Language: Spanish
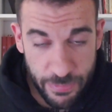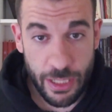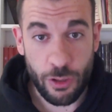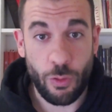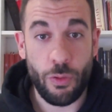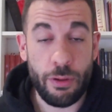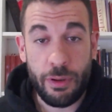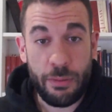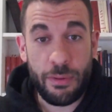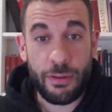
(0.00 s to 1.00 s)
diré, joder,
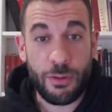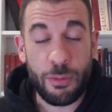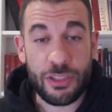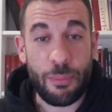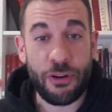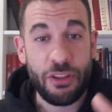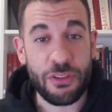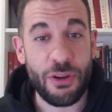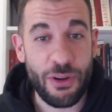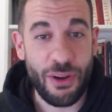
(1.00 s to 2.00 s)
eh, eh, ¿cómo está
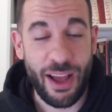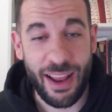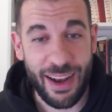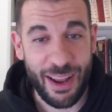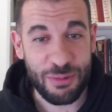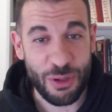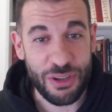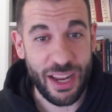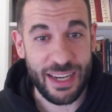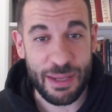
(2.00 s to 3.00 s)
poniendo al autor
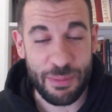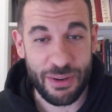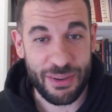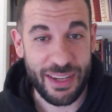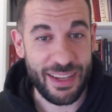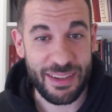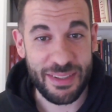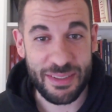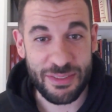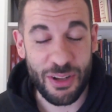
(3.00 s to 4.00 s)
y al libro?
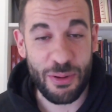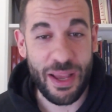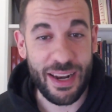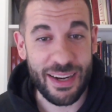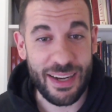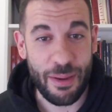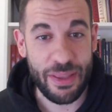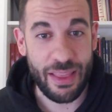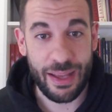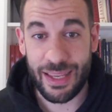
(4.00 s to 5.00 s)
Eh, no lo voy a leer en la
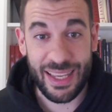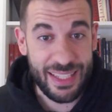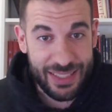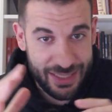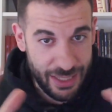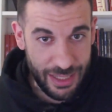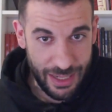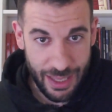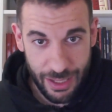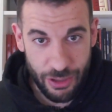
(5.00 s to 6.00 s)
vida. sí,
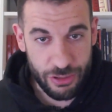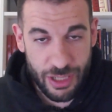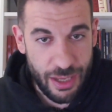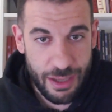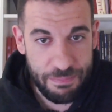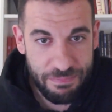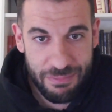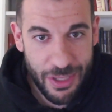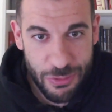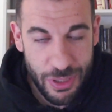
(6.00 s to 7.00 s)
leerlo. O sea,
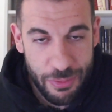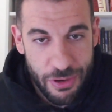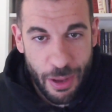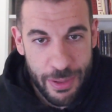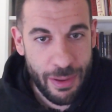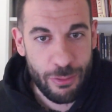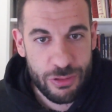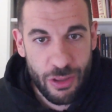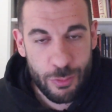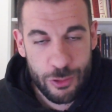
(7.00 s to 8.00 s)
es un libro que a mí me ha
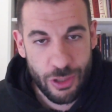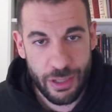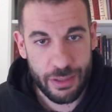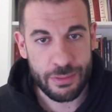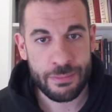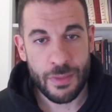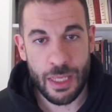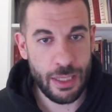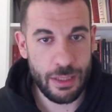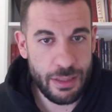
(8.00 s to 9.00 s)
gustado mucho leer
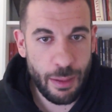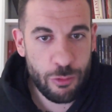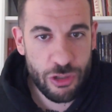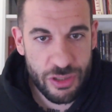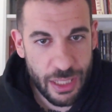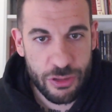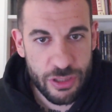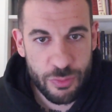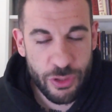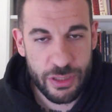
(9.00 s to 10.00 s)
y da muchos datos
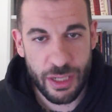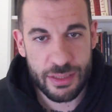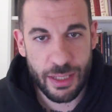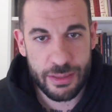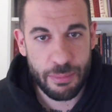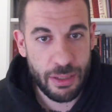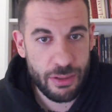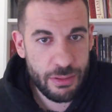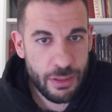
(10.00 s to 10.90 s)
y es muy interesante, pero,